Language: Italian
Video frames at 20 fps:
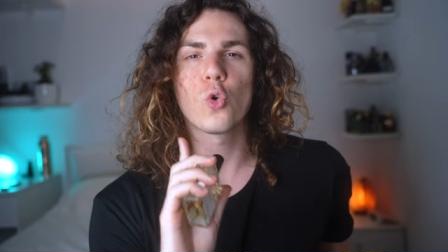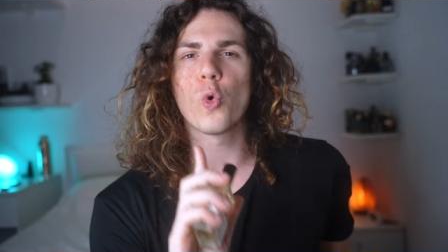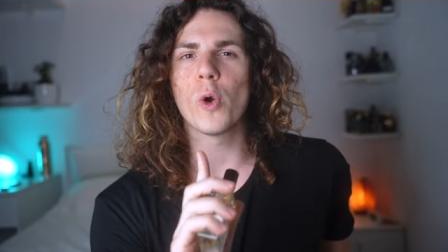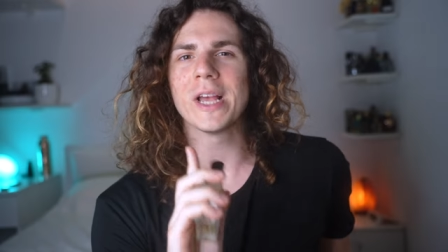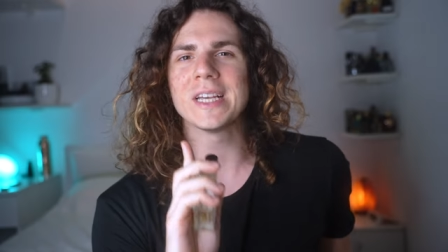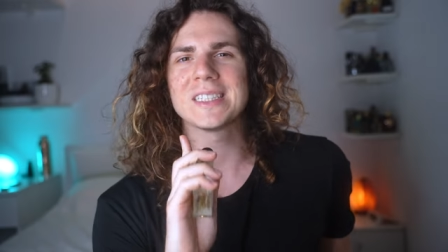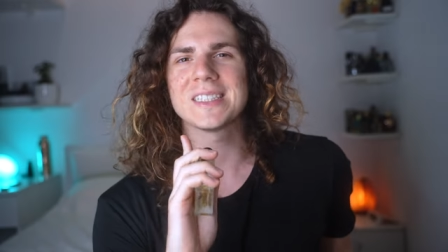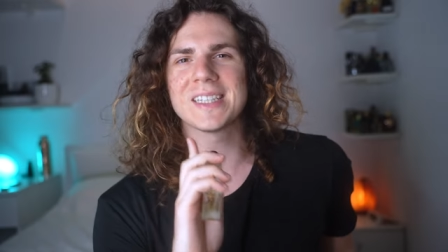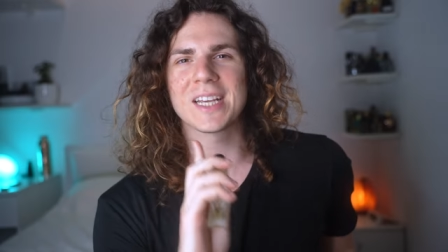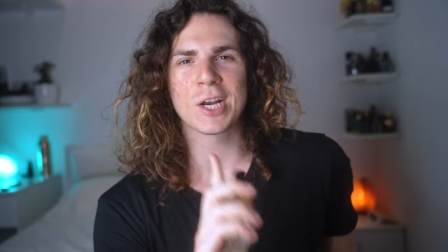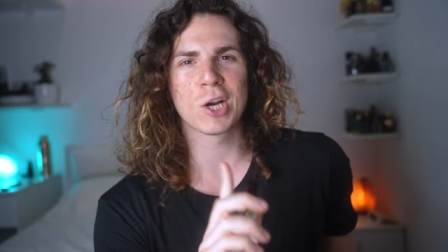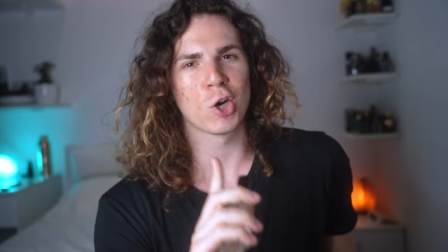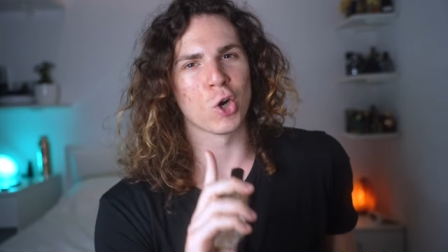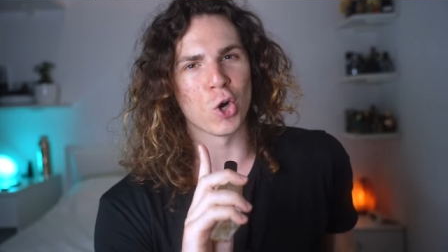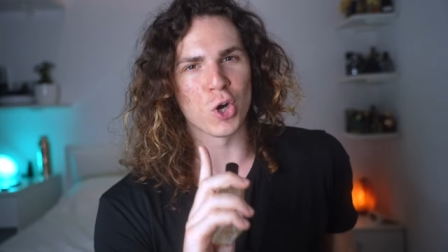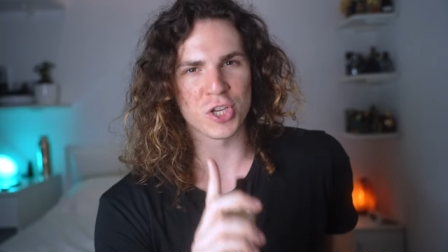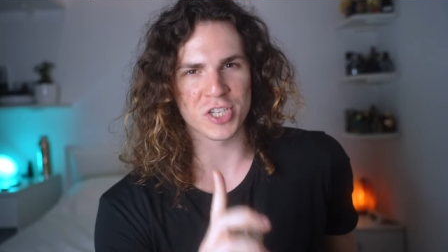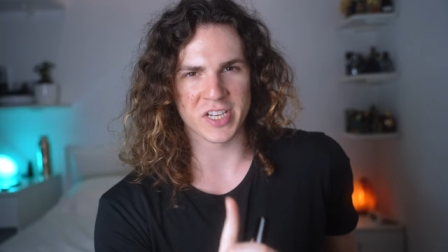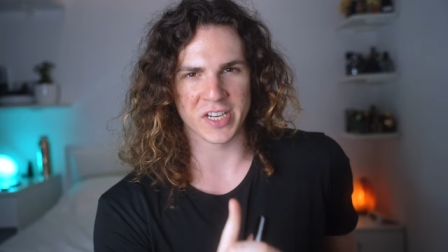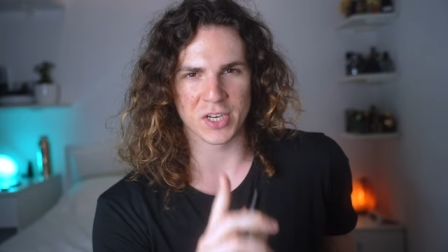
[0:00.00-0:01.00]
queste
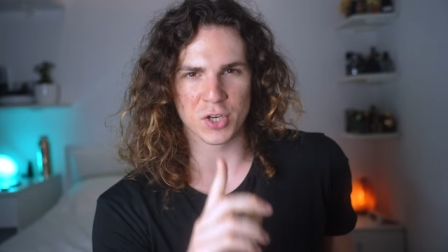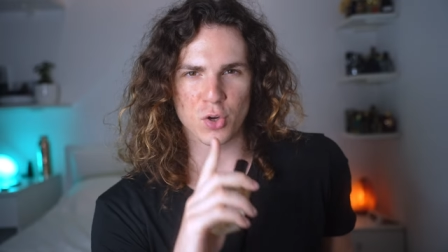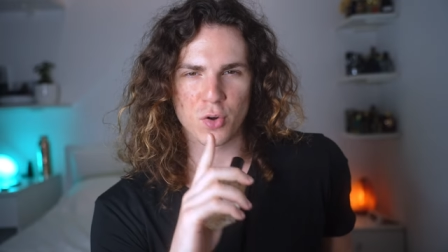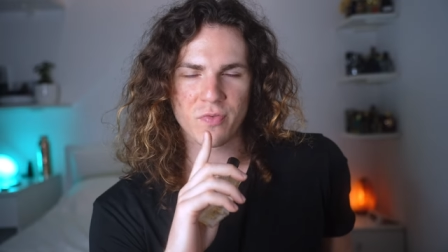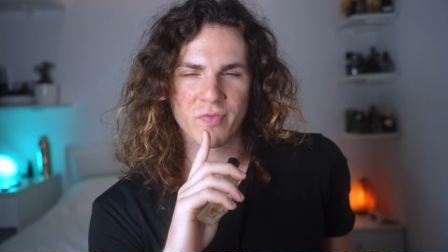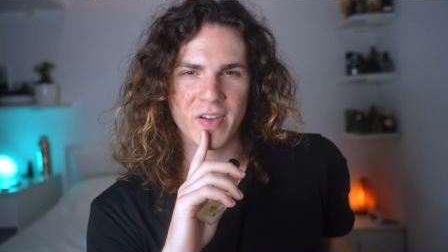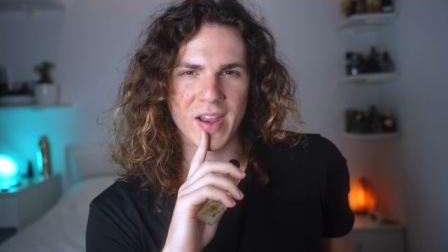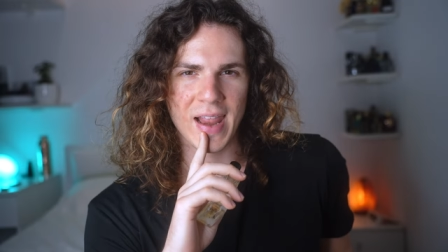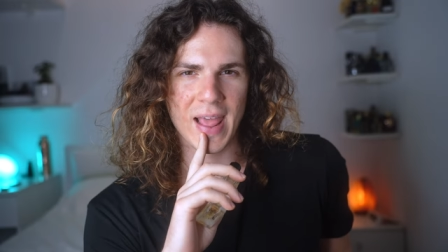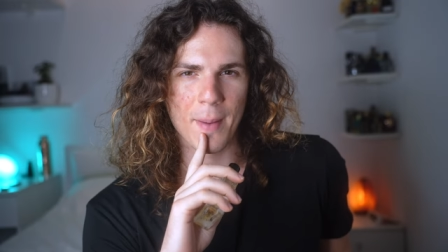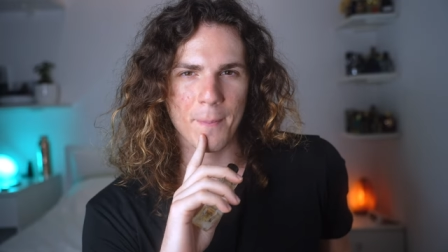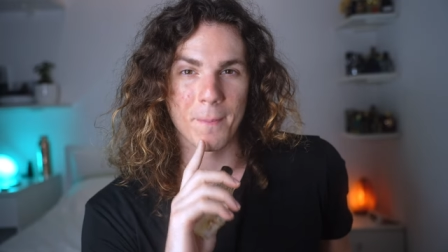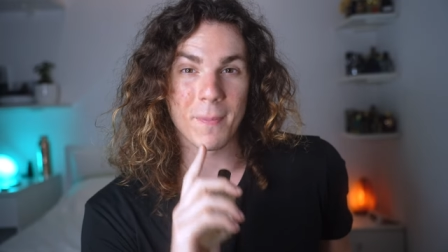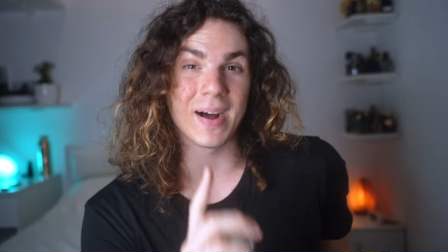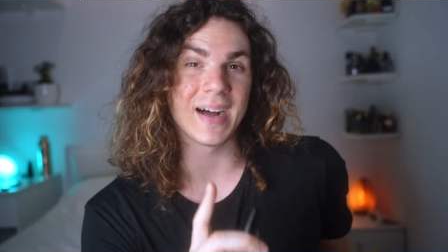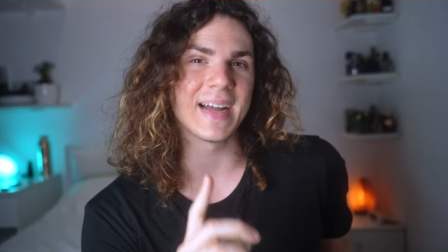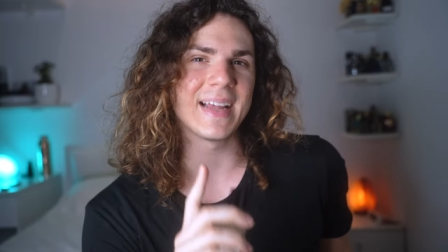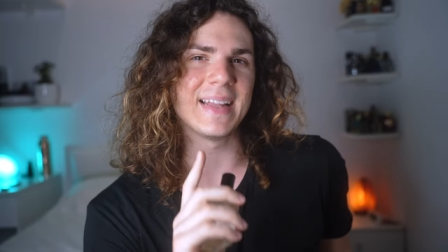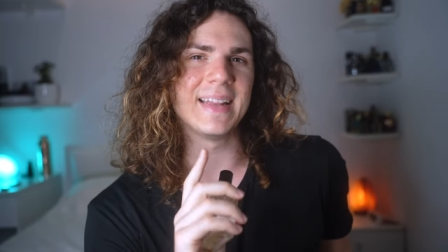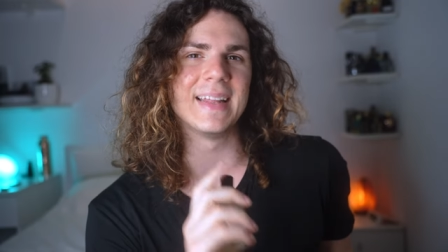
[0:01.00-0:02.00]
cose non ve le ha
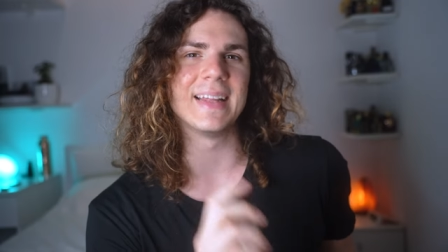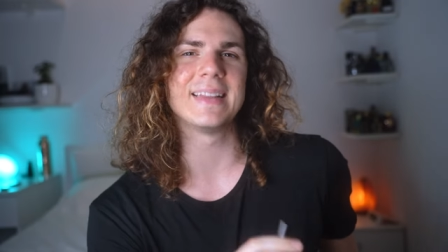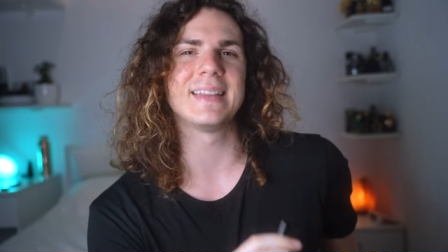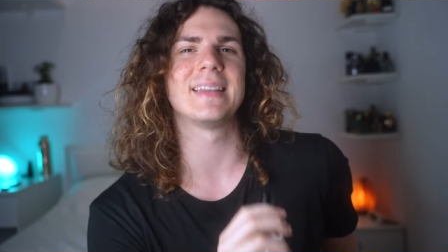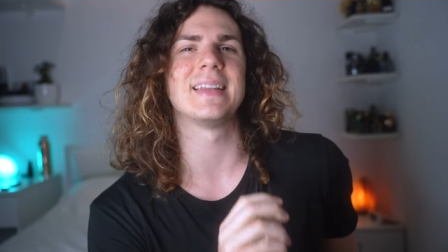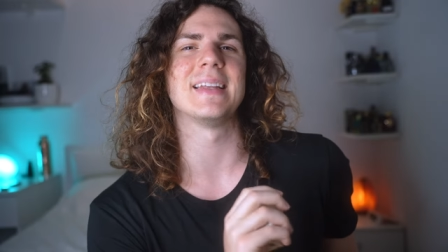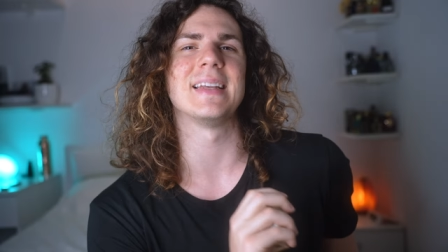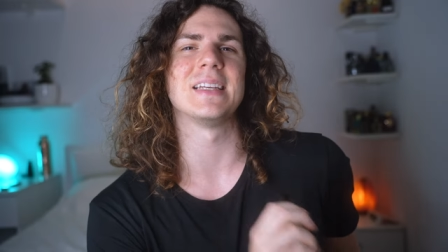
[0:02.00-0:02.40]
mai dette